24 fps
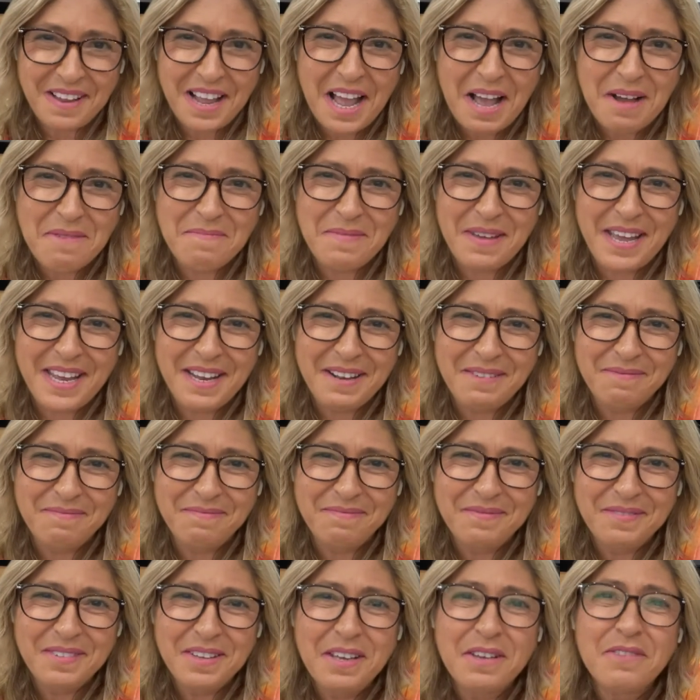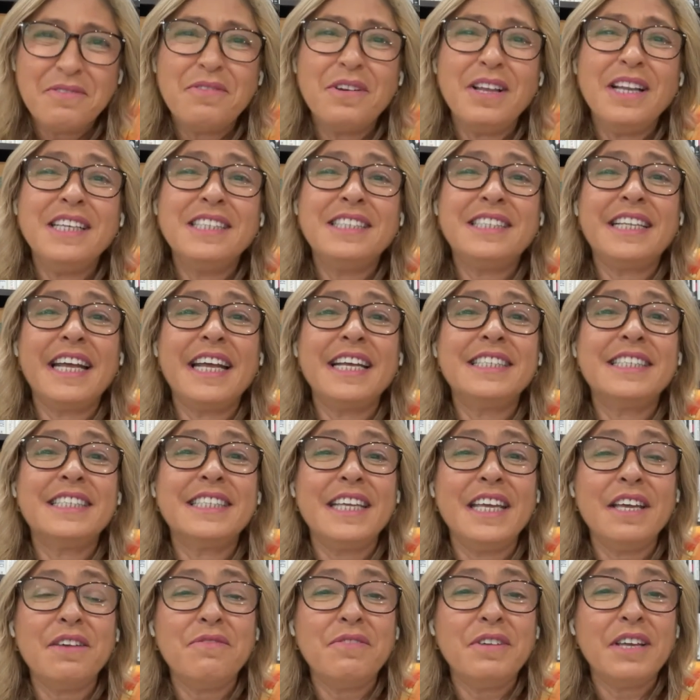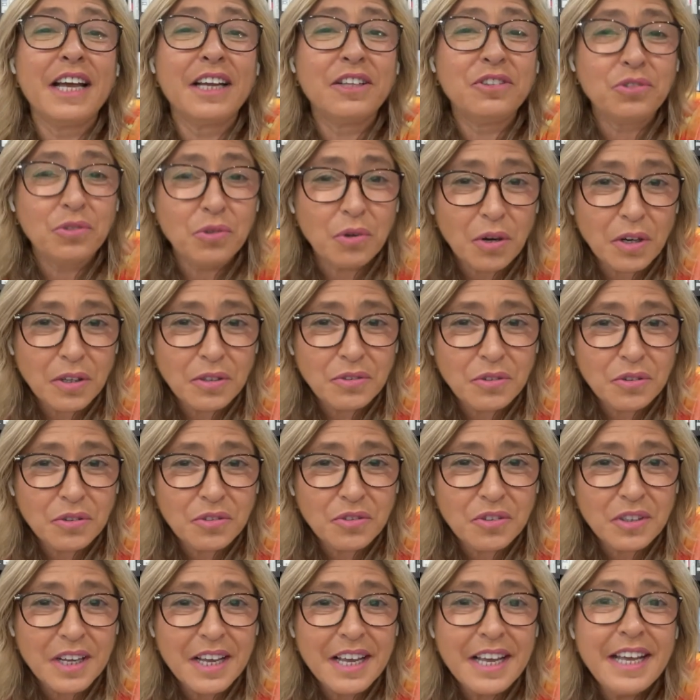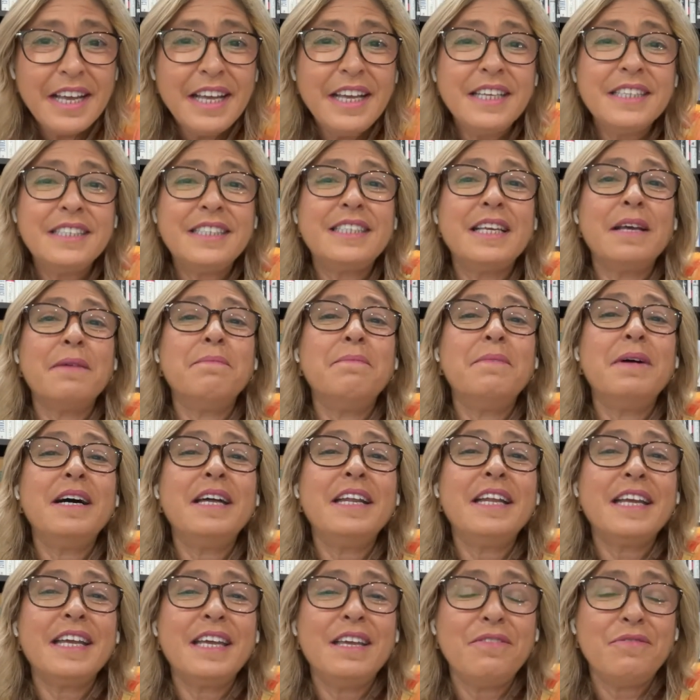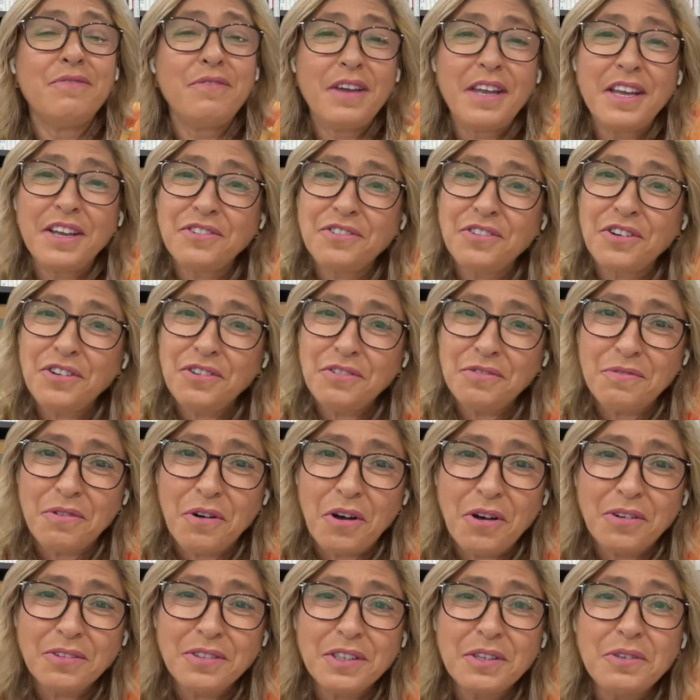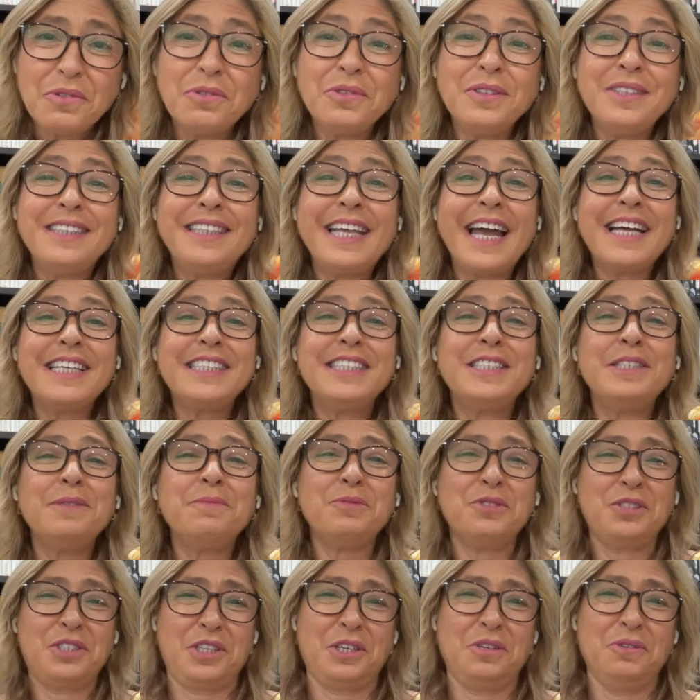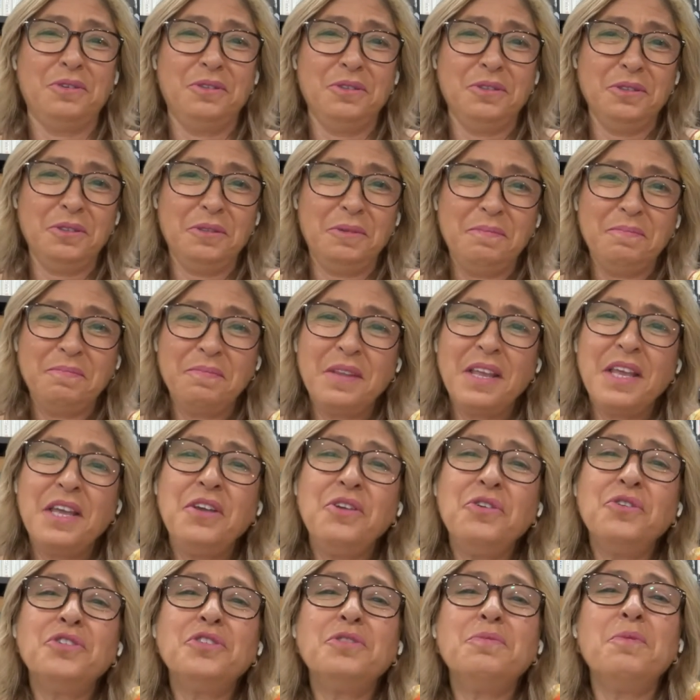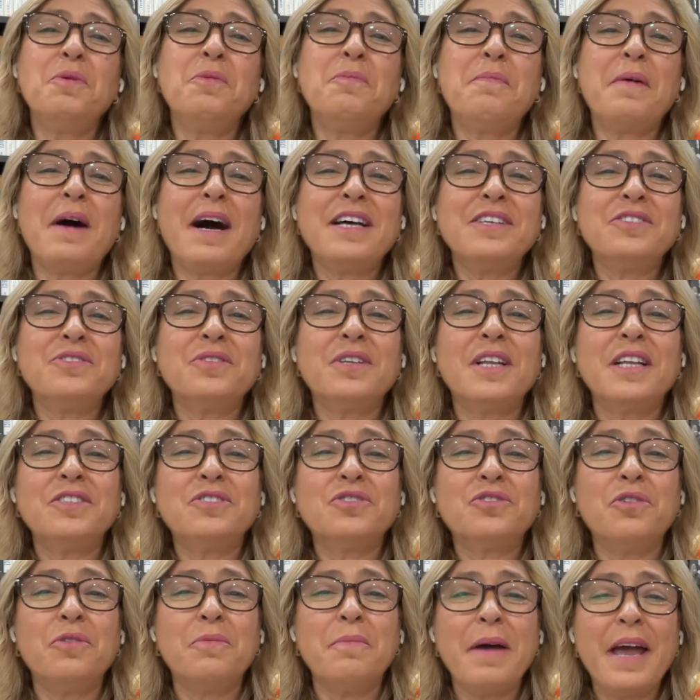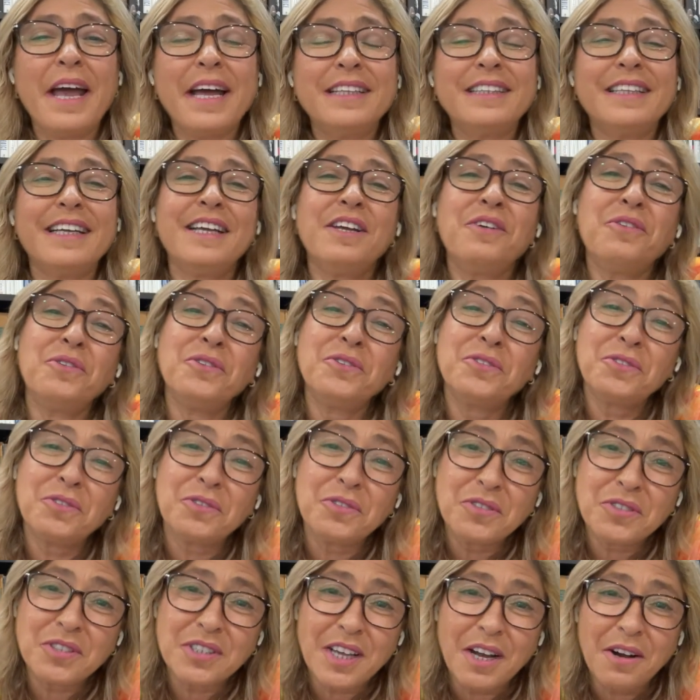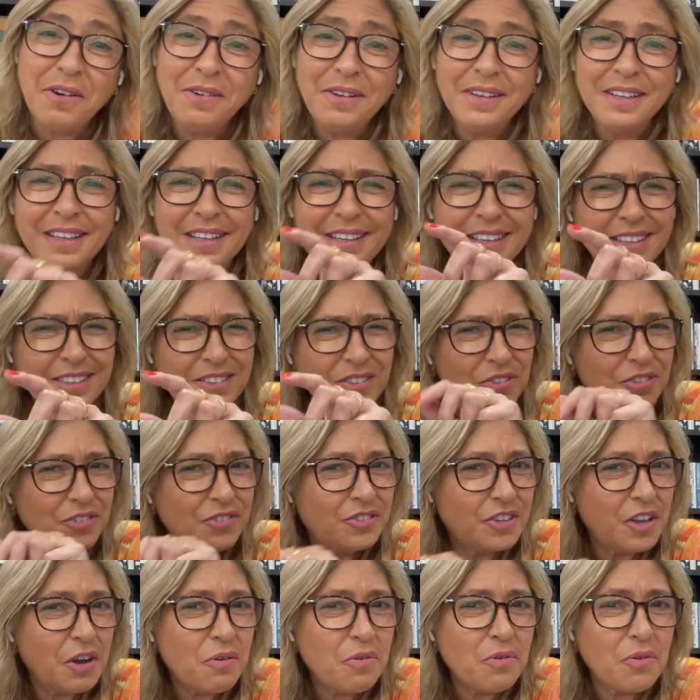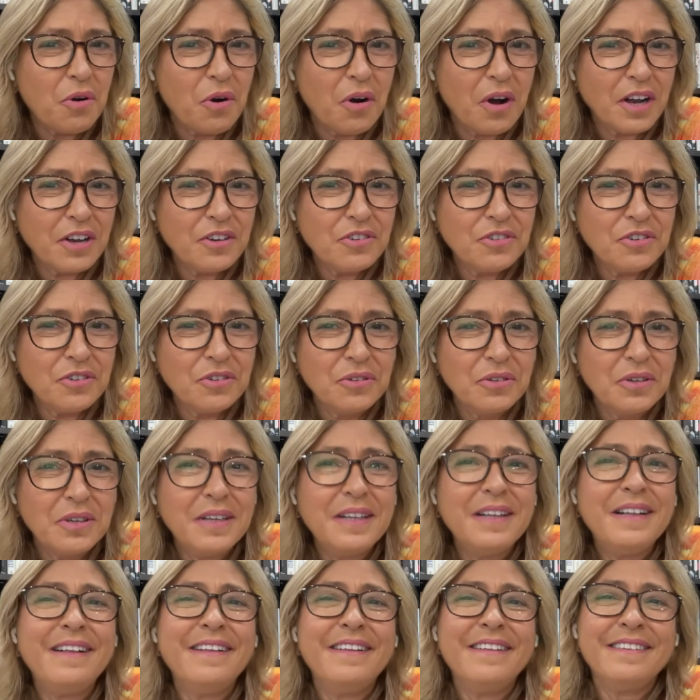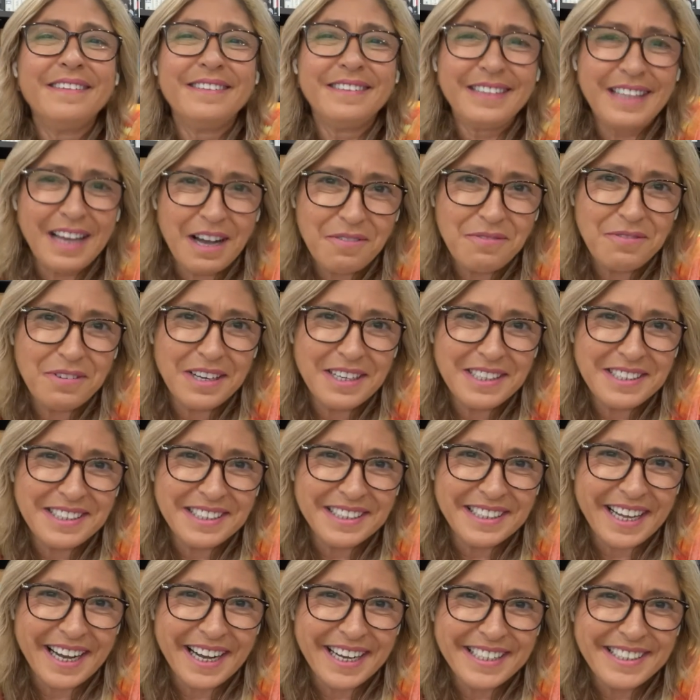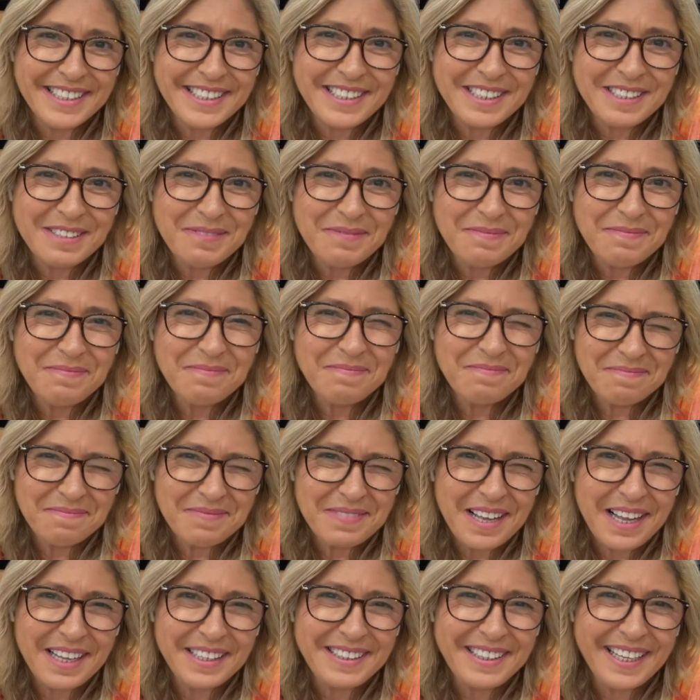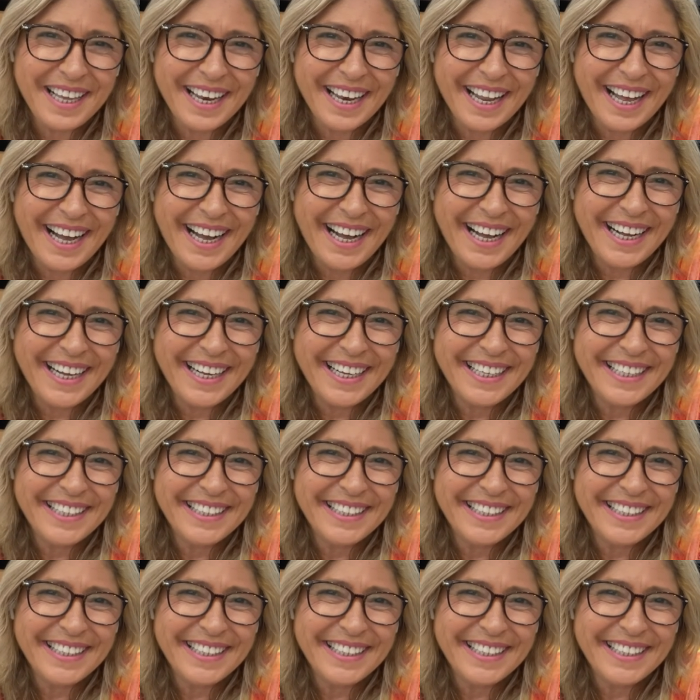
Amém. Feliz Thanksgiving a todos e semana que vem a gente volta com o décimo segundo e último passo na descoberta e construção do seu código da felicidade. Até lá!